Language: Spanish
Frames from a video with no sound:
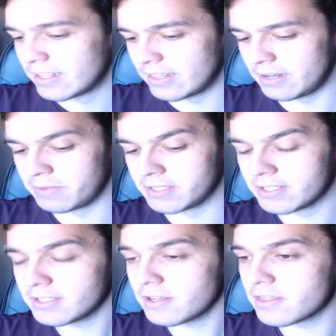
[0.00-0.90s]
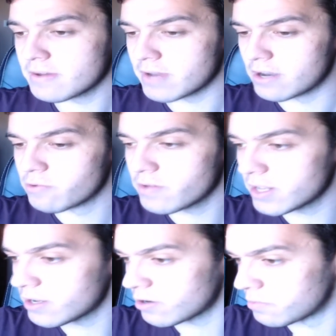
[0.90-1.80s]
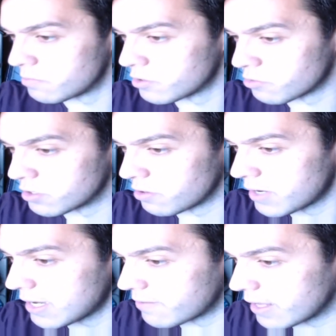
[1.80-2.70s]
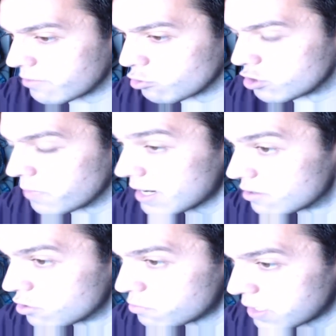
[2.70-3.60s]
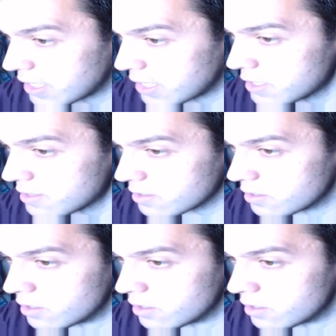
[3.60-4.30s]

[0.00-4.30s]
Del 26 de diciembre al 9 de enero, ahora mismo no sé cuánto habrá, habrá dos semanas, ¿no? Prácticamente.